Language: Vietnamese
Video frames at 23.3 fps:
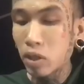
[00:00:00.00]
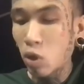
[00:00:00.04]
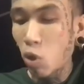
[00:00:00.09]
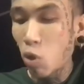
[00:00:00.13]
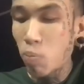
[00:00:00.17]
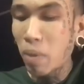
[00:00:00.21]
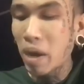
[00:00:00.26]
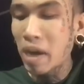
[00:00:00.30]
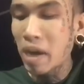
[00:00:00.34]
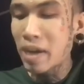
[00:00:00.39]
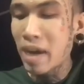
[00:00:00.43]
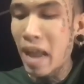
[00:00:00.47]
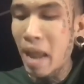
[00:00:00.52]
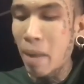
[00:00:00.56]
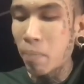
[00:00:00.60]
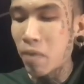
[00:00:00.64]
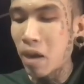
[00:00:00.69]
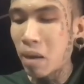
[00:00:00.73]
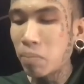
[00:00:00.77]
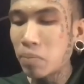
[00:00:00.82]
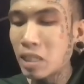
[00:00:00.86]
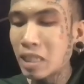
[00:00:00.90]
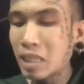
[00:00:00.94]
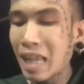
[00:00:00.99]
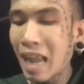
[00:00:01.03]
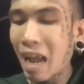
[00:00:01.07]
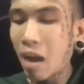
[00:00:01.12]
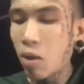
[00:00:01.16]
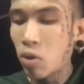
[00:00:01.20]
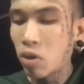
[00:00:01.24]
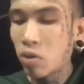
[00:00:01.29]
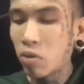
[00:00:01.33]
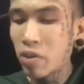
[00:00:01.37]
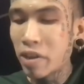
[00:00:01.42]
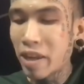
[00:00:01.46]
tụi mày đẹp lắm sao
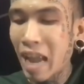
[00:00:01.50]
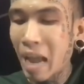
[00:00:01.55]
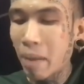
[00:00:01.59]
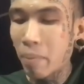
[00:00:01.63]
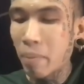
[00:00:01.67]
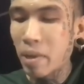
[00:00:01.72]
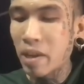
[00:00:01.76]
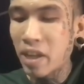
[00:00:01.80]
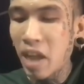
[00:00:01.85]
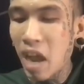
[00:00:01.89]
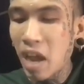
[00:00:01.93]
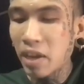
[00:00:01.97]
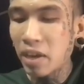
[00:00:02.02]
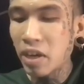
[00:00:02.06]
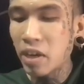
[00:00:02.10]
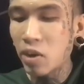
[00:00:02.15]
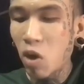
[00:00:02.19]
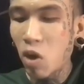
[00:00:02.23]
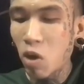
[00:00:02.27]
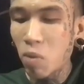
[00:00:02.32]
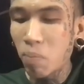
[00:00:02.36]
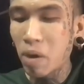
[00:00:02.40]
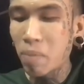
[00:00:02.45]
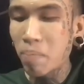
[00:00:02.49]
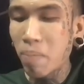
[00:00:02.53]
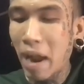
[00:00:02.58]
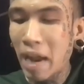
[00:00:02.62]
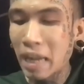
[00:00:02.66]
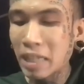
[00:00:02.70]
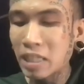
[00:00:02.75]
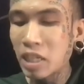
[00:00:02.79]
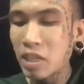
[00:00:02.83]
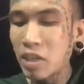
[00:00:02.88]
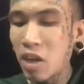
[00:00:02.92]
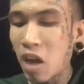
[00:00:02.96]
người nhà mày chết đi rồi mày
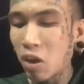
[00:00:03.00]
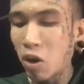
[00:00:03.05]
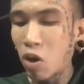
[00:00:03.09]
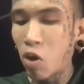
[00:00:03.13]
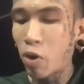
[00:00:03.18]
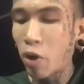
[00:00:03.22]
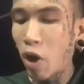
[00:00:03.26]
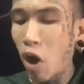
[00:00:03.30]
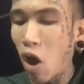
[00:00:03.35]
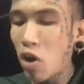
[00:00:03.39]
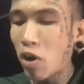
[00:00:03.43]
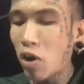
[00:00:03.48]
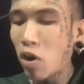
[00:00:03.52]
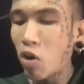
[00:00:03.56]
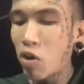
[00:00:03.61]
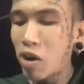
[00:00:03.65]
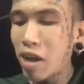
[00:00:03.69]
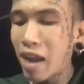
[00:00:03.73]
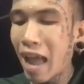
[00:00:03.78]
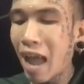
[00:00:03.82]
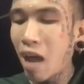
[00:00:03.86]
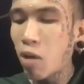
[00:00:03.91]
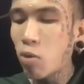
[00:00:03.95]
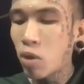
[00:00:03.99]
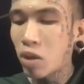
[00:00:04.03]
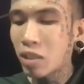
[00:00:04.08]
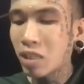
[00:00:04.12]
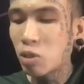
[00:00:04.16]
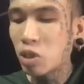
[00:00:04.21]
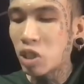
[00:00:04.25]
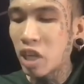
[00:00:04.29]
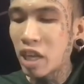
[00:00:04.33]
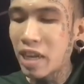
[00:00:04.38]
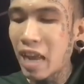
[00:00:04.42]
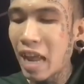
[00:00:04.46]
bàn chứ đừng ngồi đó nói láo
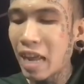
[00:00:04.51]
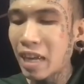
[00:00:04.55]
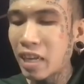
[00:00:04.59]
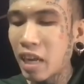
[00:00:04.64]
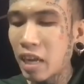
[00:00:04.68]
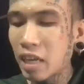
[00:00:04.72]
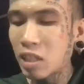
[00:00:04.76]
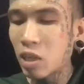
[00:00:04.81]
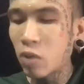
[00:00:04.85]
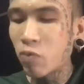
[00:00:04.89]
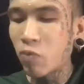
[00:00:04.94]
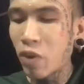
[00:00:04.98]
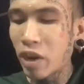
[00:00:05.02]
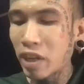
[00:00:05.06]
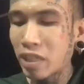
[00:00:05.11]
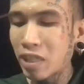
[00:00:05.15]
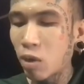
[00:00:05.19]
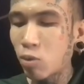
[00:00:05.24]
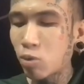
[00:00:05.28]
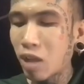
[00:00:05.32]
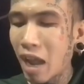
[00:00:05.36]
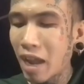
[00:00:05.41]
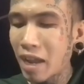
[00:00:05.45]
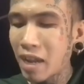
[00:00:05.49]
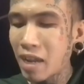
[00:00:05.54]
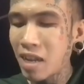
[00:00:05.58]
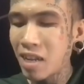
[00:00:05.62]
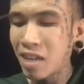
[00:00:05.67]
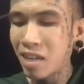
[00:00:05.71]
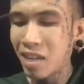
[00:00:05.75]
tao chỉ đã kích sự việc tao thấy